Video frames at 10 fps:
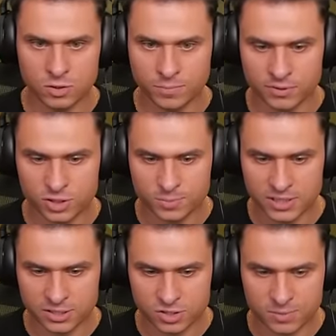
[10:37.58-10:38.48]
Tu powinniśmy
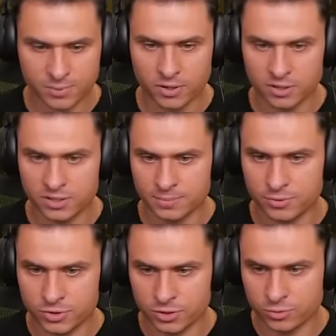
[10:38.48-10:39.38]
dać jeszcze pochodnie
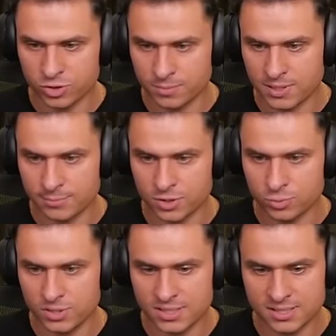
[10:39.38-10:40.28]
po środku, żeby nam się
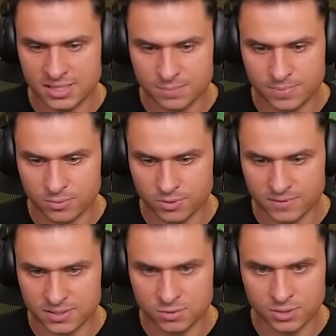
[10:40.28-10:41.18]
tu nic nie zrespiło,
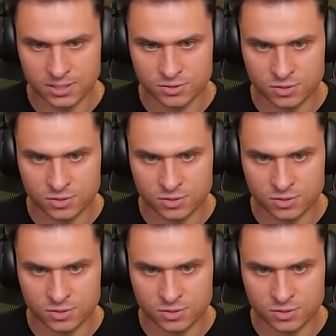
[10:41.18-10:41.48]
więc tutaj